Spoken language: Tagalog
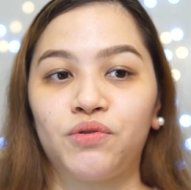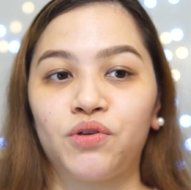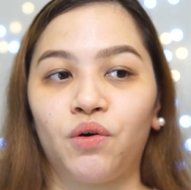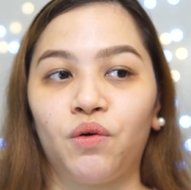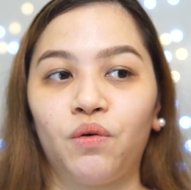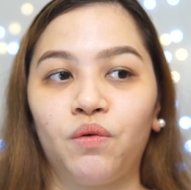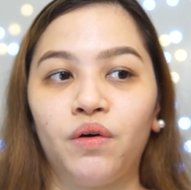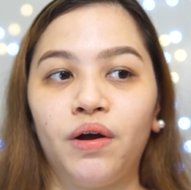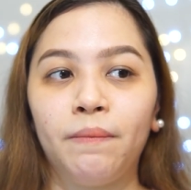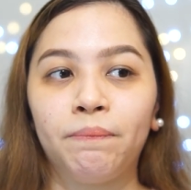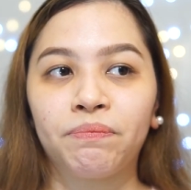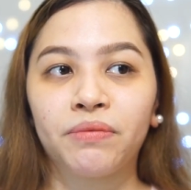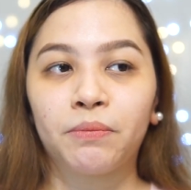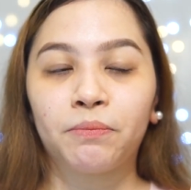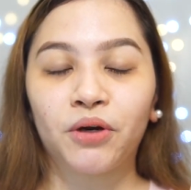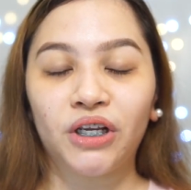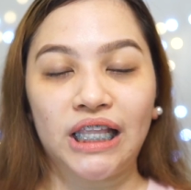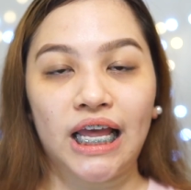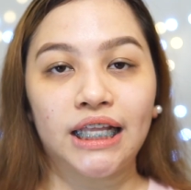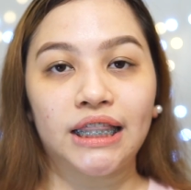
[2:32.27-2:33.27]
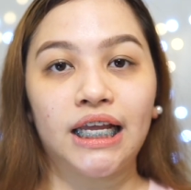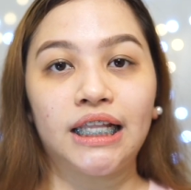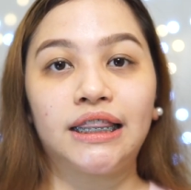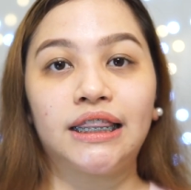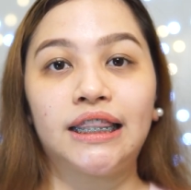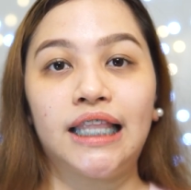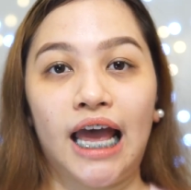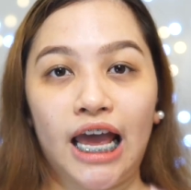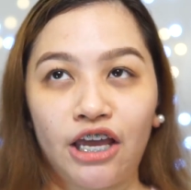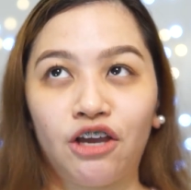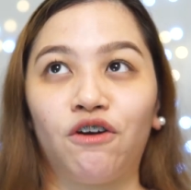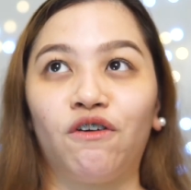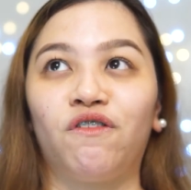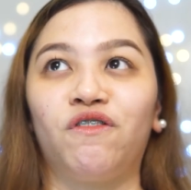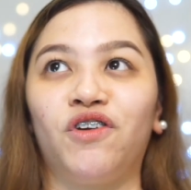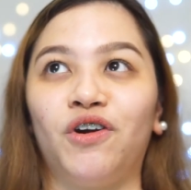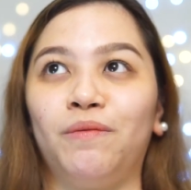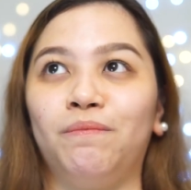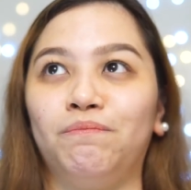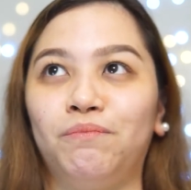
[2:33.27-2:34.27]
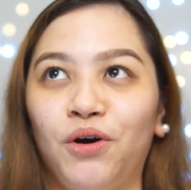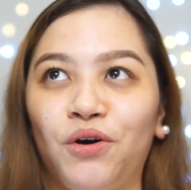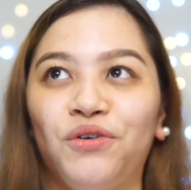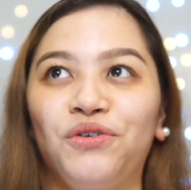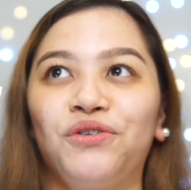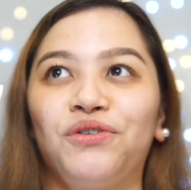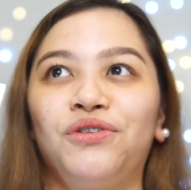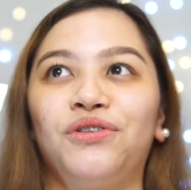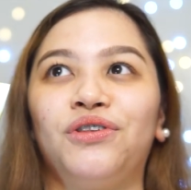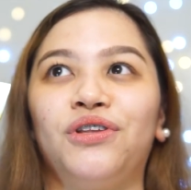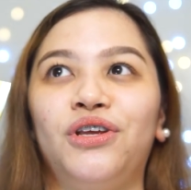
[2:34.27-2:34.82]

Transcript: So, protected tayo from both